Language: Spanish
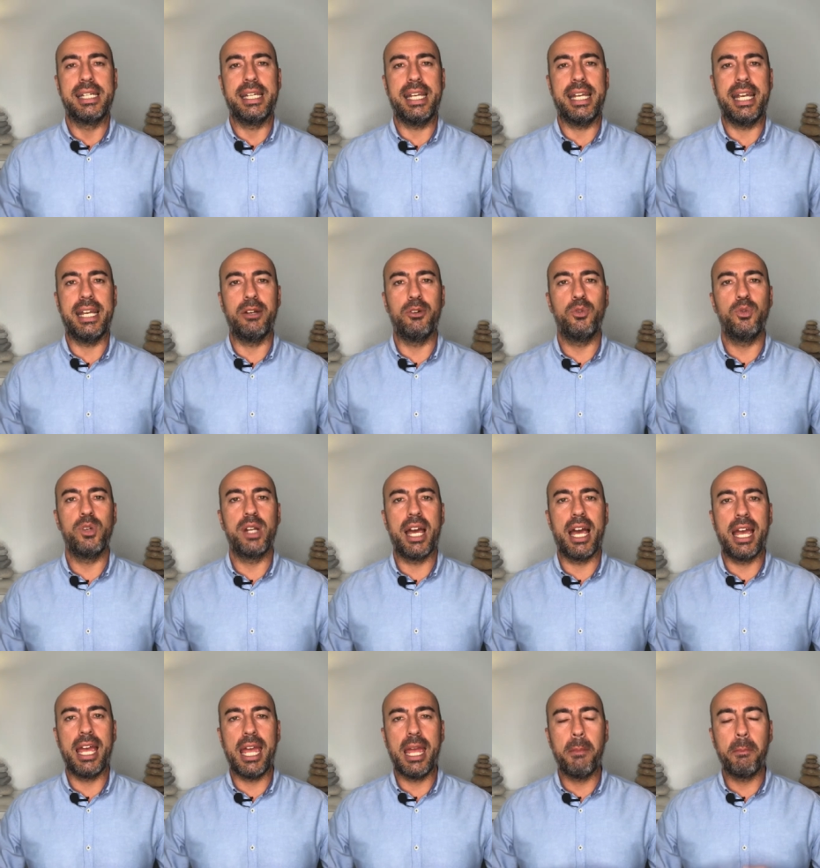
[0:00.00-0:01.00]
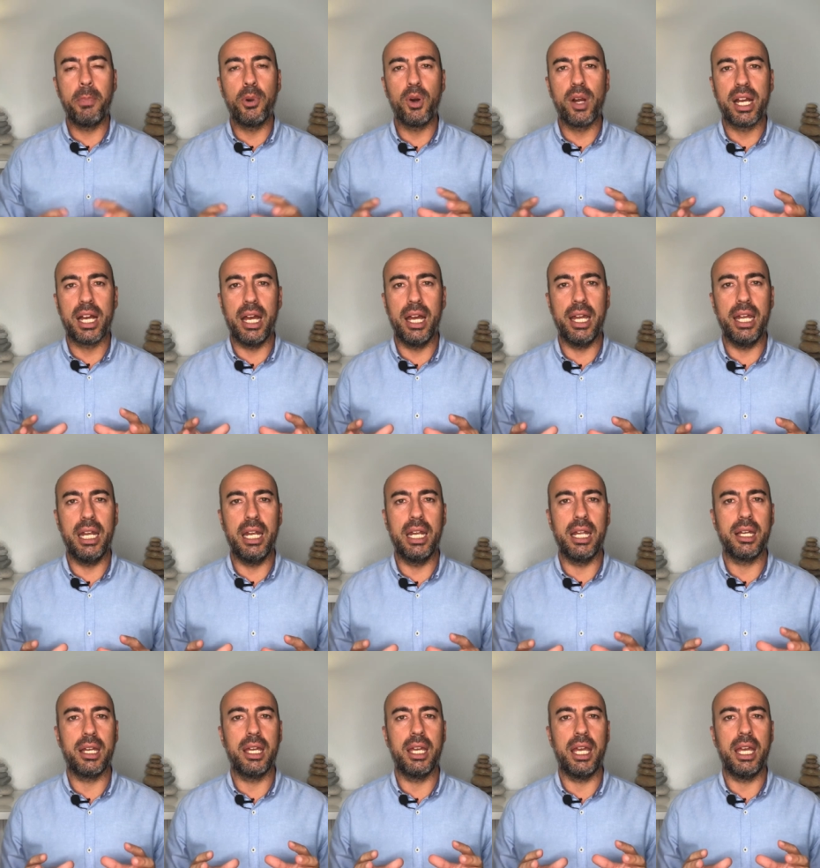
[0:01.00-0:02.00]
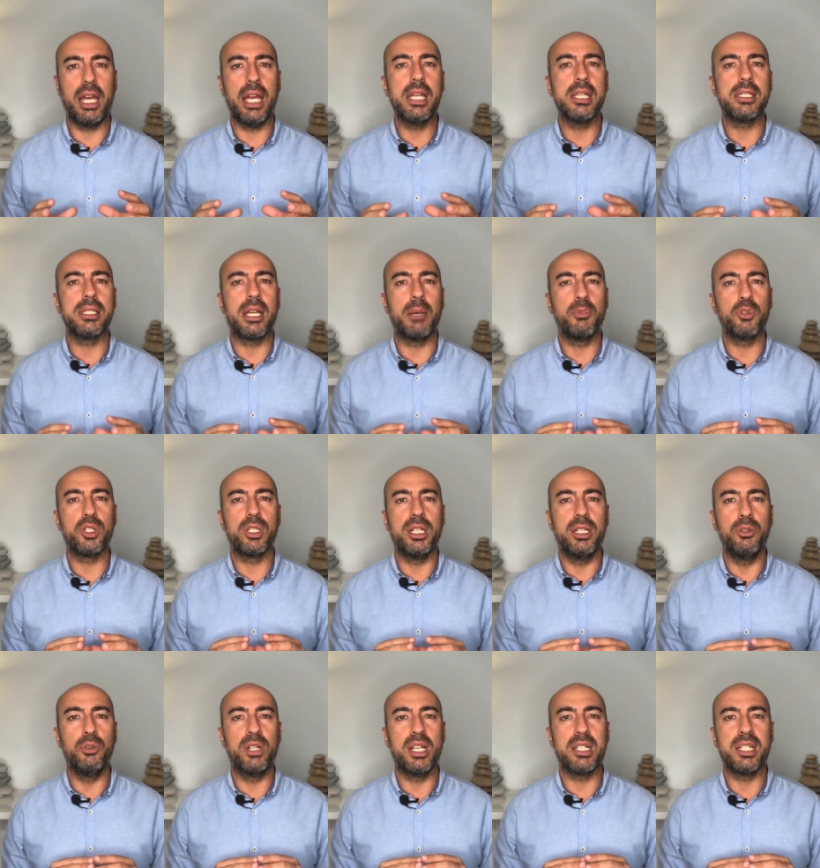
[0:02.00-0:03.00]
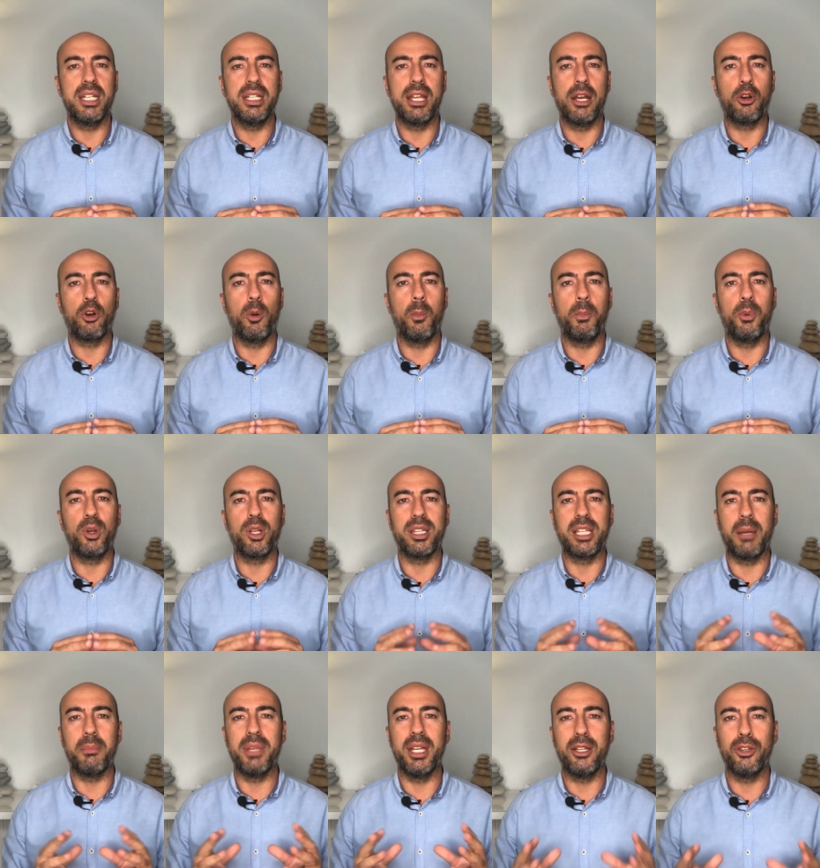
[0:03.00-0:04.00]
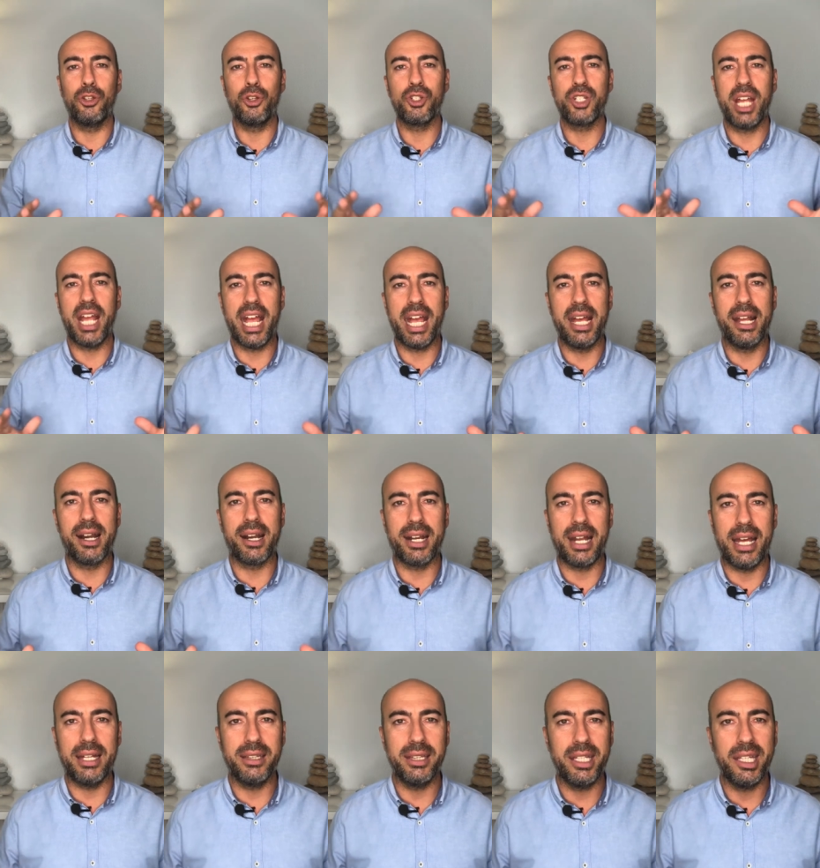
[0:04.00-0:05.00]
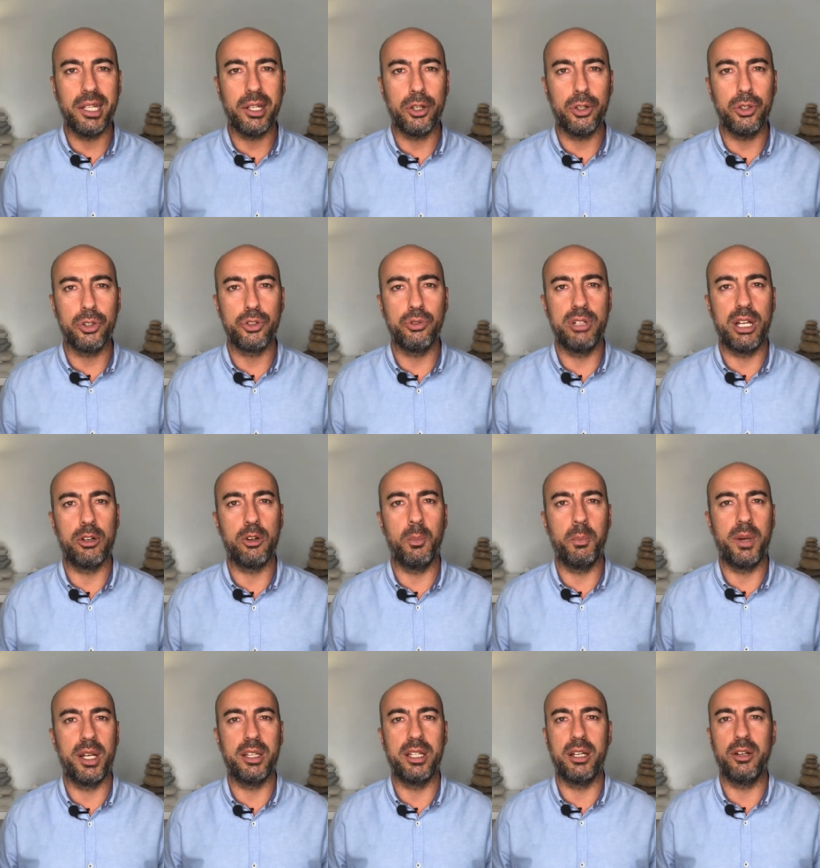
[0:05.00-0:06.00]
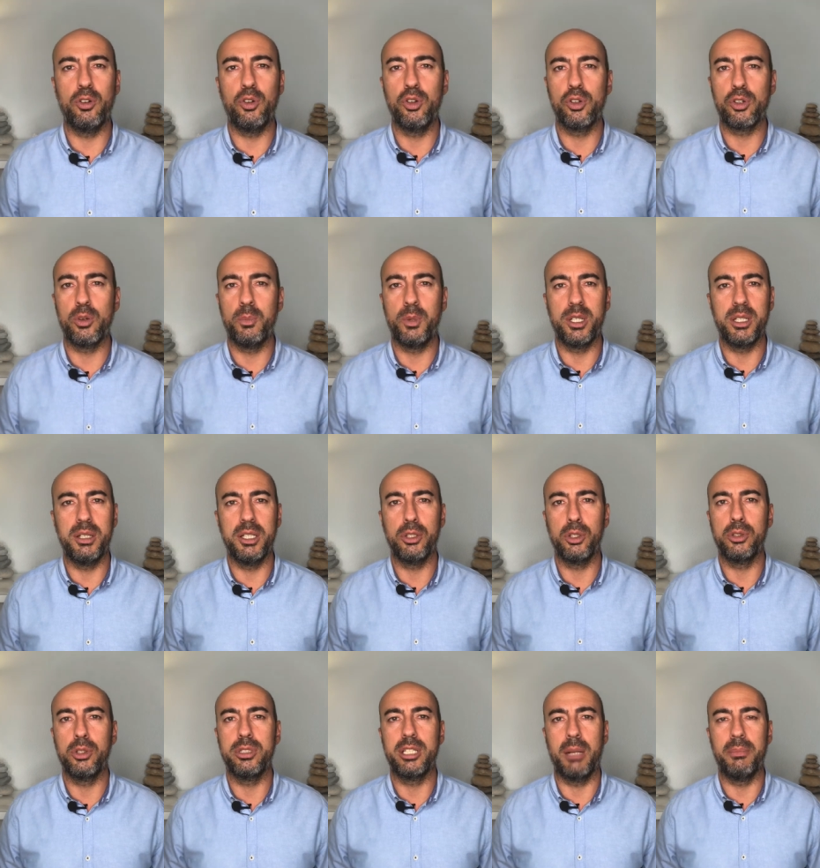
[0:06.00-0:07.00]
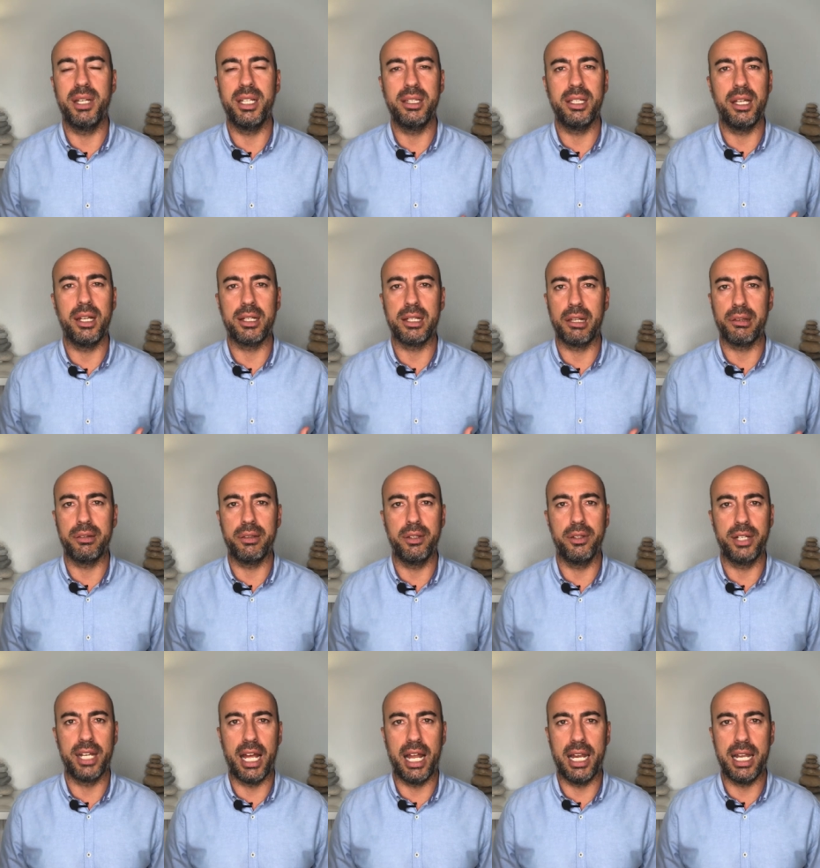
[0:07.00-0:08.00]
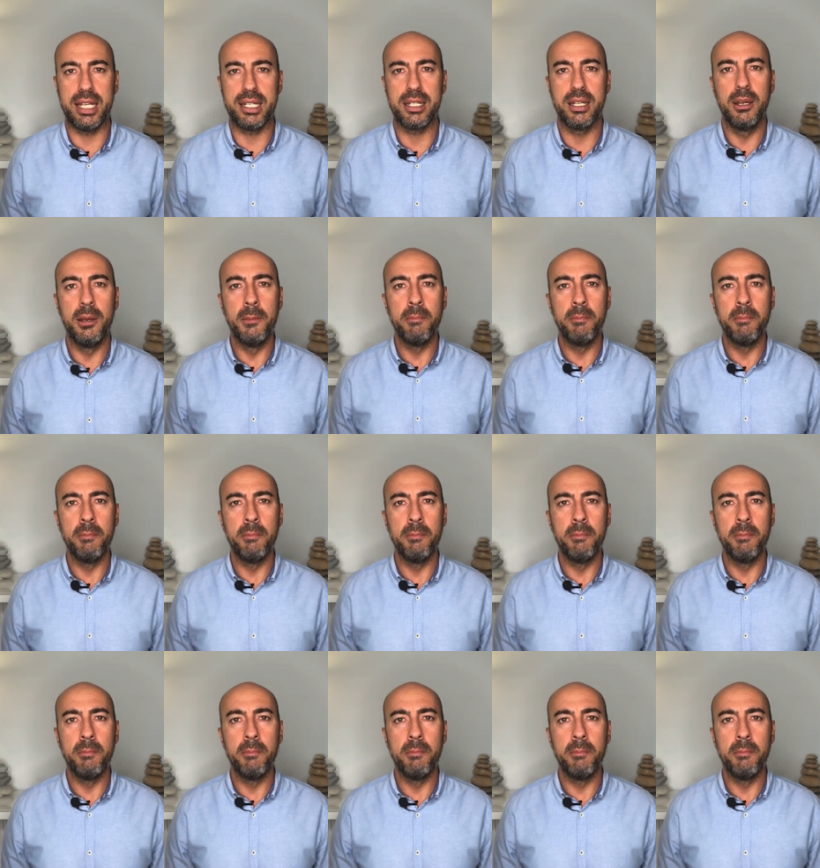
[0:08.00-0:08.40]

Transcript: en una época en la que estamos teniendo una serie de comportamientos erráticos, unos comportamientos totalmente irracionales.